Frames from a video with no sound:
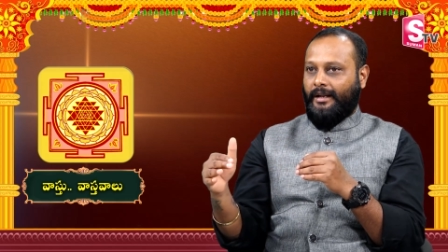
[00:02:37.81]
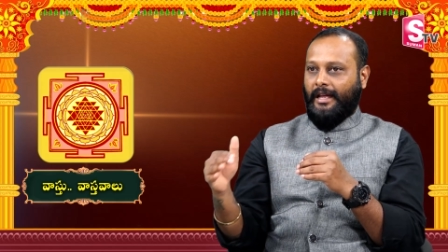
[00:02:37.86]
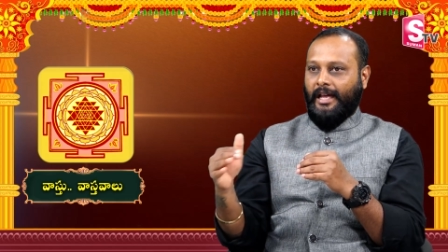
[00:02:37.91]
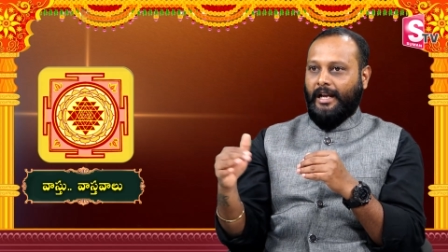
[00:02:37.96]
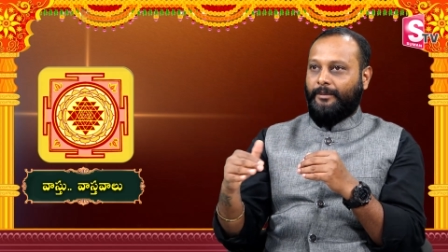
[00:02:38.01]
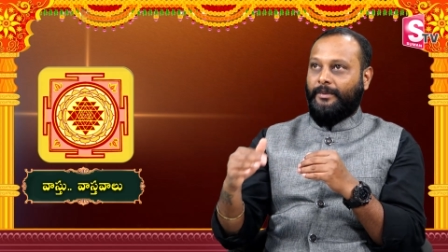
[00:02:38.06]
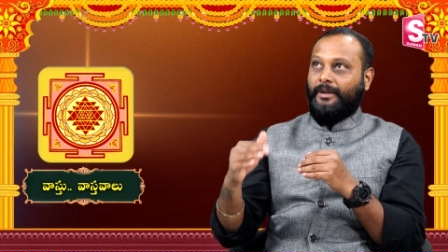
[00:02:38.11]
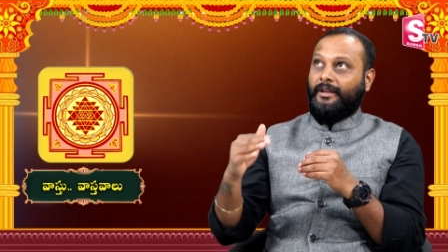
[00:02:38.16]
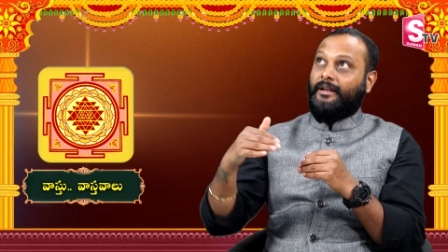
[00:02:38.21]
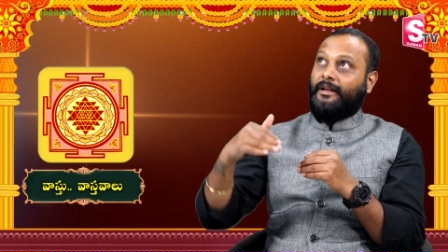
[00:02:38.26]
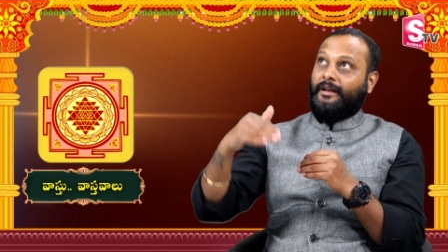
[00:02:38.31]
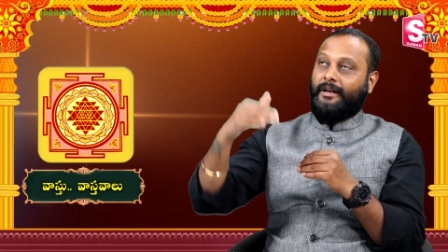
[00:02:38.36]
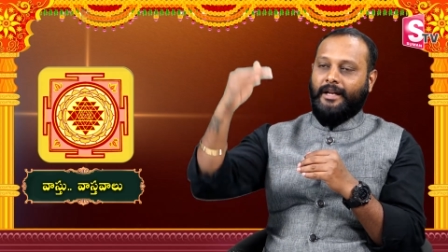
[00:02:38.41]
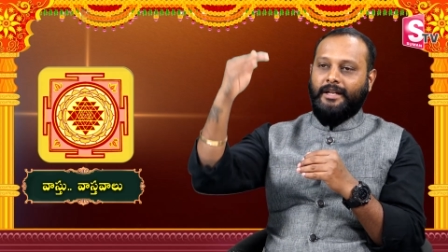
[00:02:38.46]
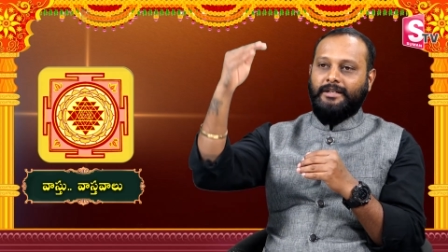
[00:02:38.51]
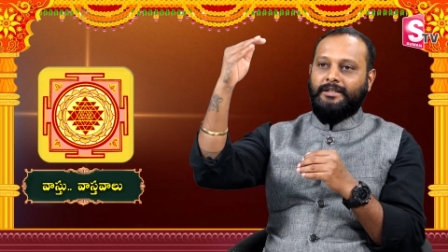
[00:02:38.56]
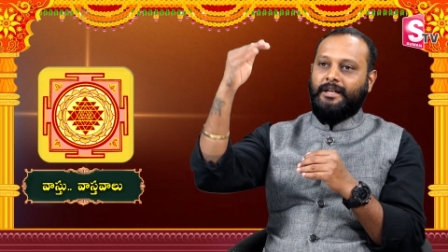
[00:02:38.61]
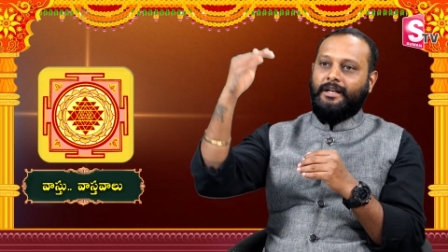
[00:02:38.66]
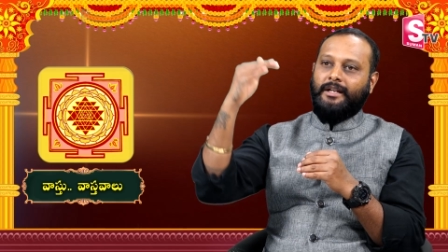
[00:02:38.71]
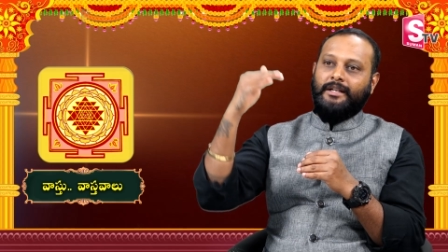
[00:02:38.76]
నేల మీద
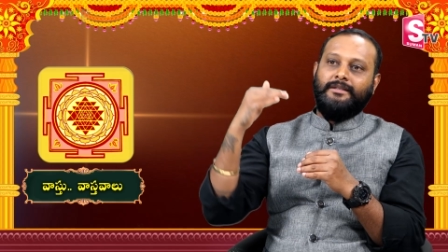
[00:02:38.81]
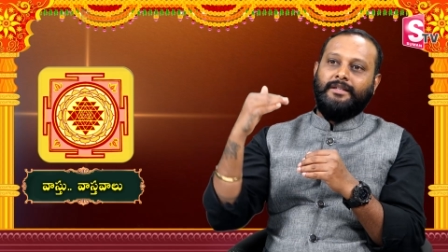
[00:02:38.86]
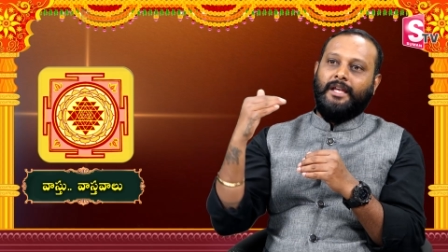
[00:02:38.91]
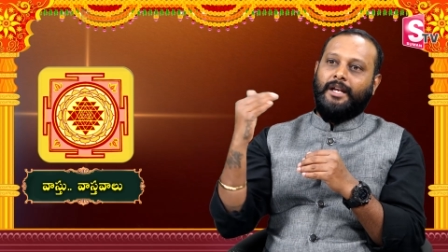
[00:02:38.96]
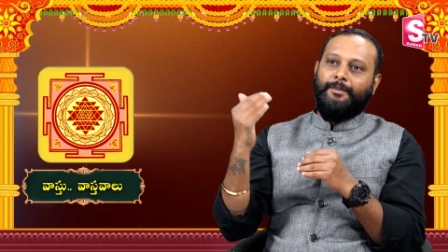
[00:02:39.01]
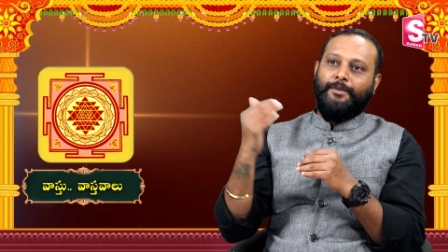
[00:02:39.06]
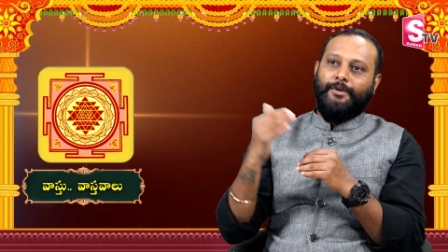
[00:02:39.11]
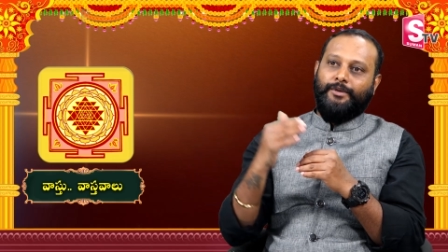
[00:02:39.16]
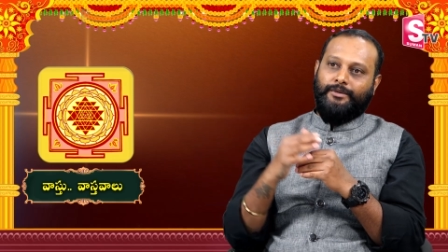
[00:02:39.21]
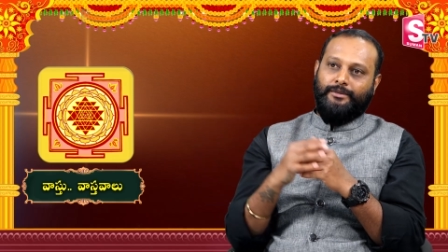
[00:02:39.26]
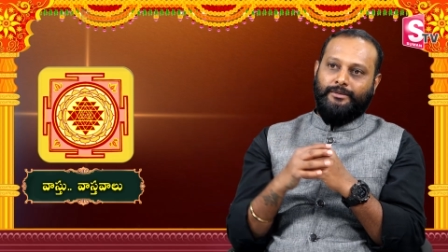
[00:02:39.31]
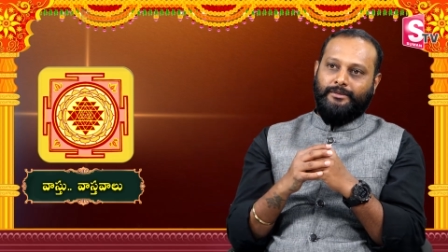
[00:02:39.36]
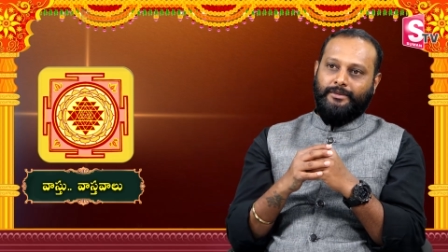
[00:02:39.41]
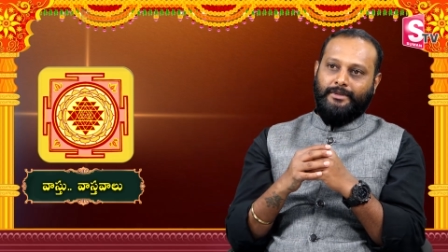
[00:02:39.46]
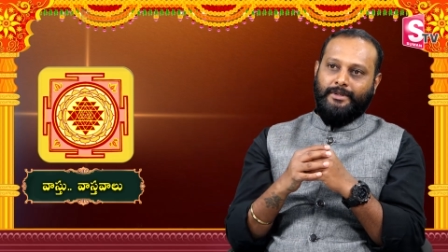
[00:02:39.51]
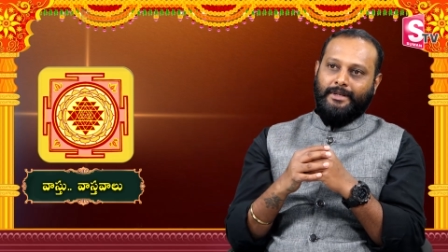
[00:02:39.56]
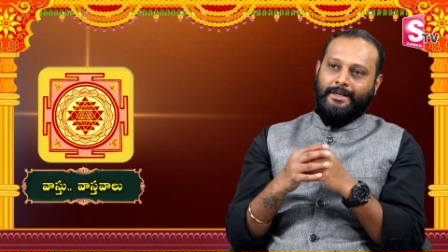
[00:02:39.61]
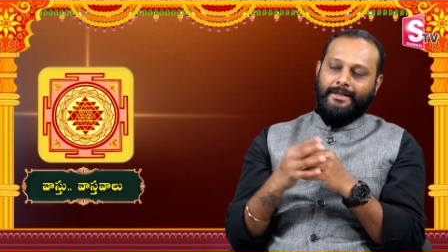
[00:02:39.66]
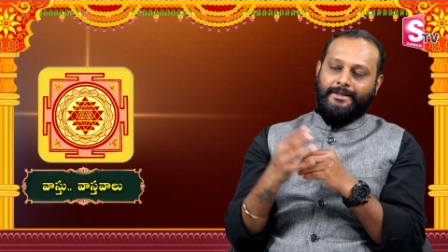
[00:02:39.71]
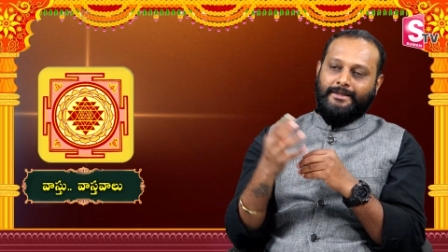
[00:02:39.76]
రేంజ్ అనేది సరిపోదు
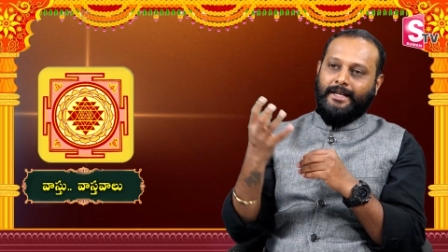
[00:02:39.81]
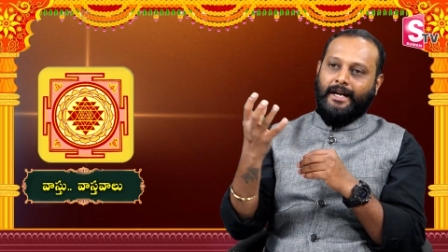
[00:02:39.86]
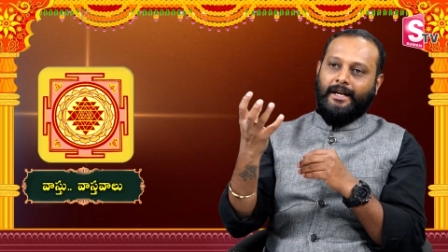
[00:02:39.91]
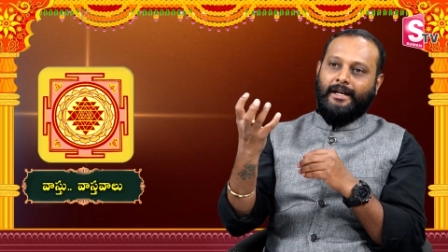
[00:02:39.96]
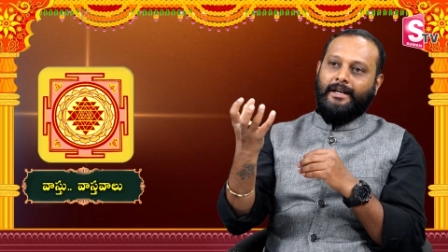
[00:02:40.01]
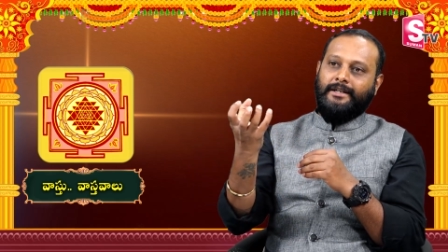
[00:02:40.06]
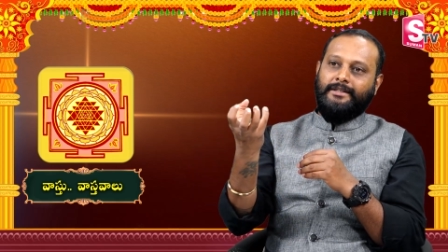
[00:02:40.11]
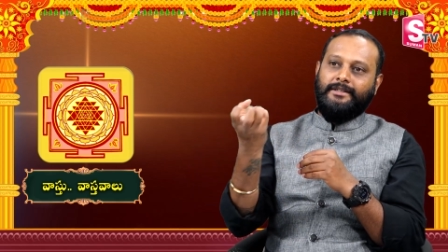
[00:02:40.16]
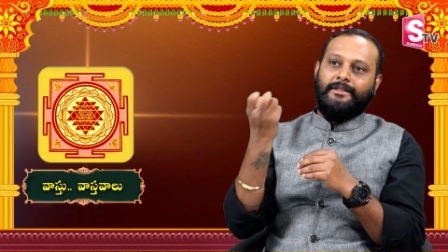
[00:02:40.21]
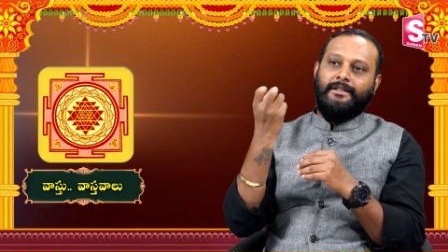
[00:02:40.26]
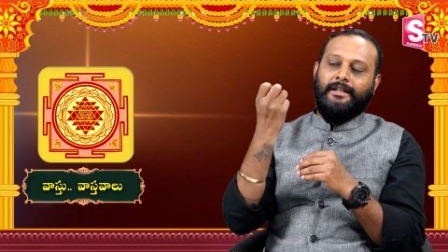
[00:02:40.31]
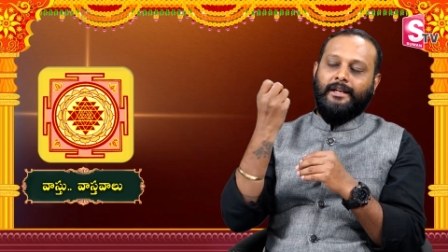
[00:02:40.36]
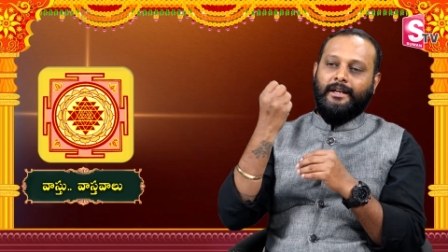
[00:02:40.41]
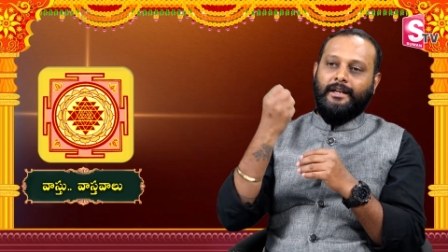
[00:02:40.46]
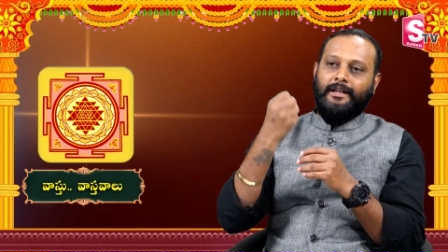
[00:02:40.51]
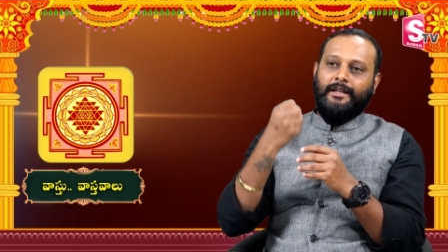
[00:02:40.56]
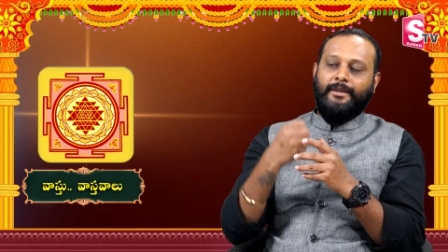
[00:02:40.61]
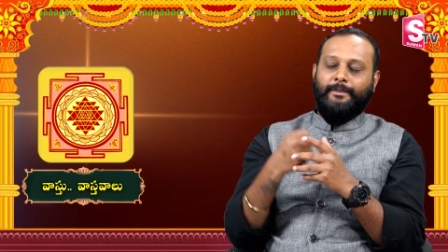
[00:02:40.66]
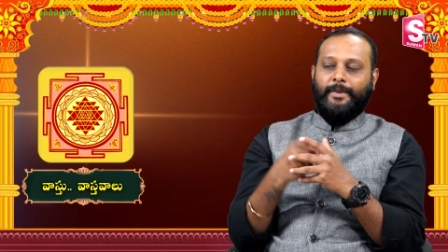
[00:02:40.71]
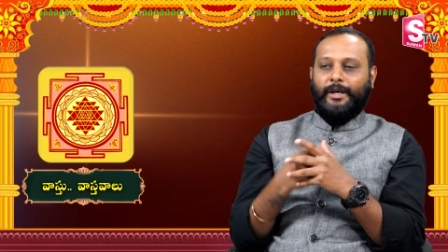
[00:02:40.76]
సాటిలైట్ hmm. సిగ్నల్
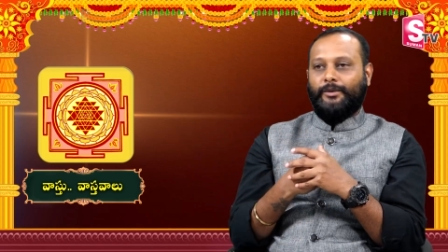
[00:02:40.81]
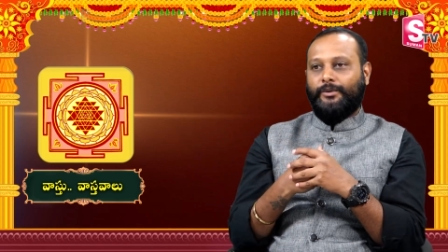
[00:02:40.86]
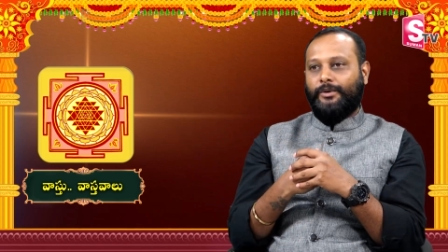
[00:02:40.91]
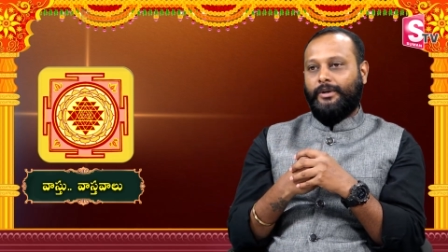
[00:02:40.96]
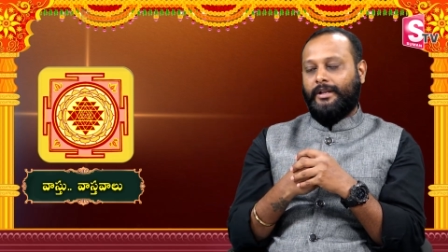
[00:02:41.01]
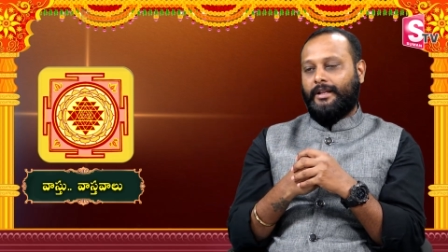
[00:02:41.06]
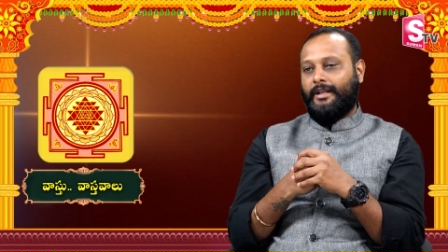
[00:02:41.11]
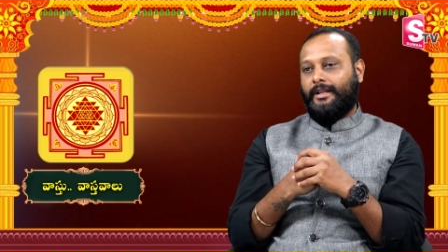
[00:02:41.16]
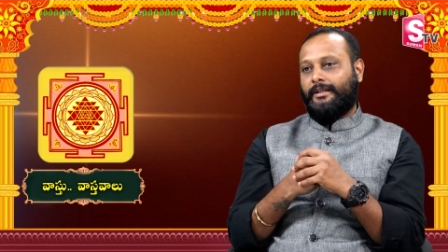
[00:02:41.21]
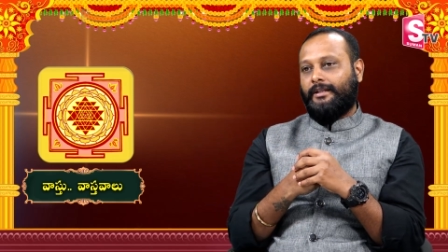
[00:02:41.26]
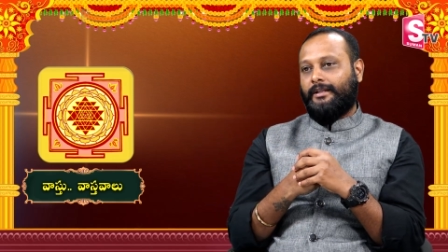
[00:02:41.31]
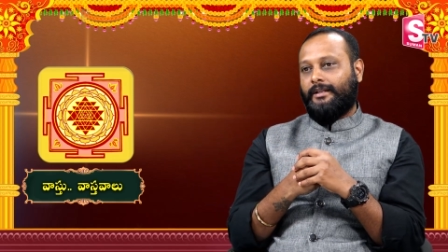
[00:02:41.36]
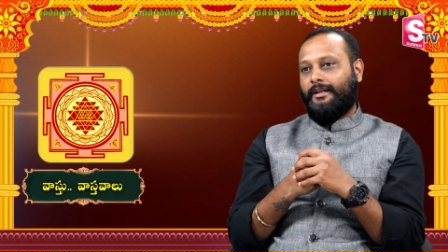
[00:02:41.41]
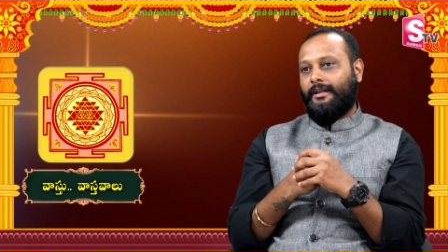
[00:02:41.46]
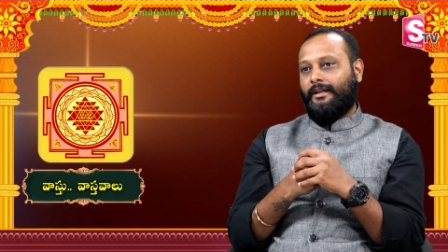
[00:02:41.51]
అనేది పట్టుకోలేదు అది